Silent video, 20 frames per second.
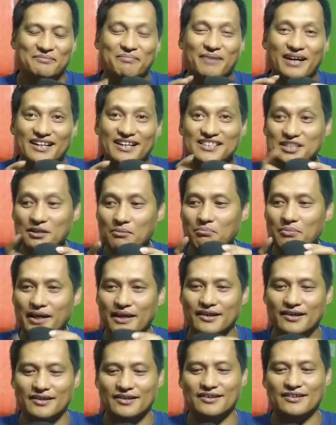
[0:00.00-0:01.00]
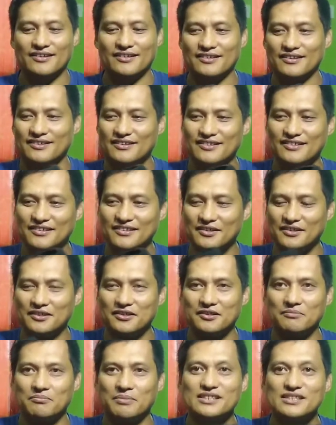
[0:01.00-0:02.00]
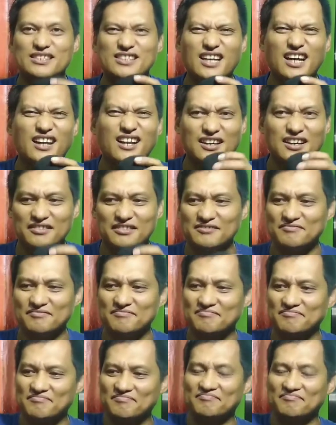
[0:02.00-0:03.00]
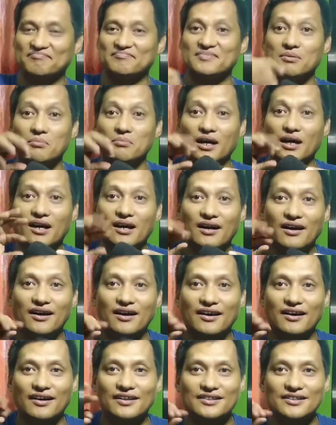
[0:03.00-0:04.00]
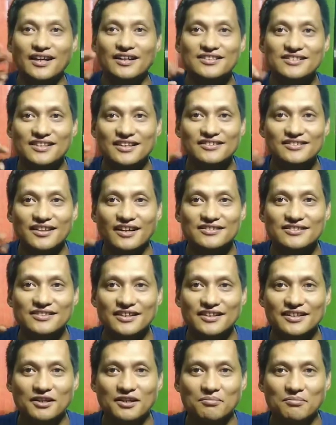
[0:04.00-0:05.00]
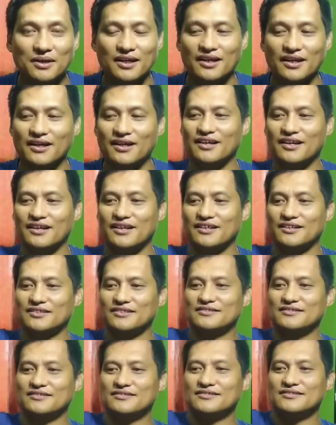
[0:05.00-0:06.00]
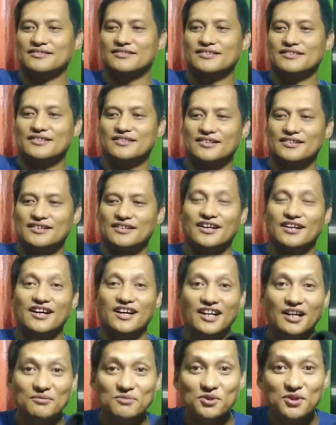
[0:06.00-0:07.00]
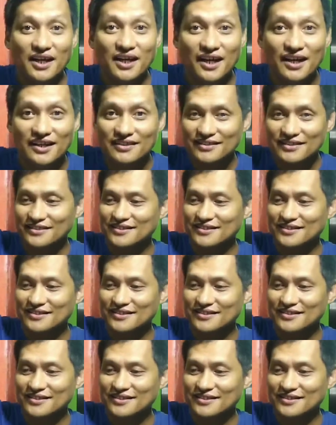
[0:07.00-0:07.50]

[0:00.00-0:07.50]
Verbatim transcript: Para sa mic. Pansala. Mga talsik-talsik na mga alam nyo na